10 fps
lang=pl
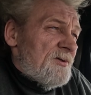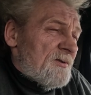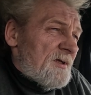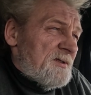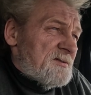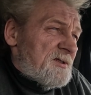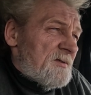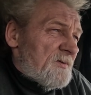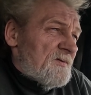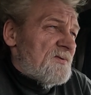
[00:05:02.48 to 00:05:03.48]
no, na
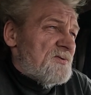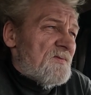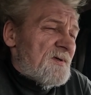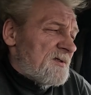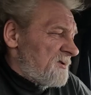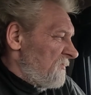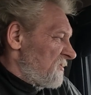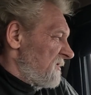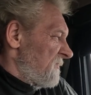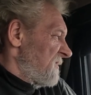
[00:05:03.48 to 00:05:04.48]
niskich podwoziówkach, że
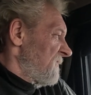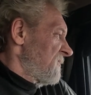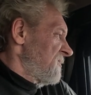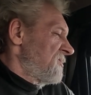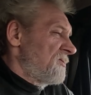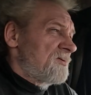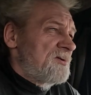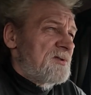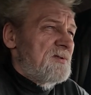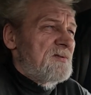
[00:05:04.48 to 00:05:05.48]
można przewozić
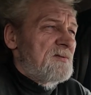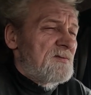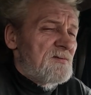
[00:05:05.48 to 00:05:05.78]
ciągniki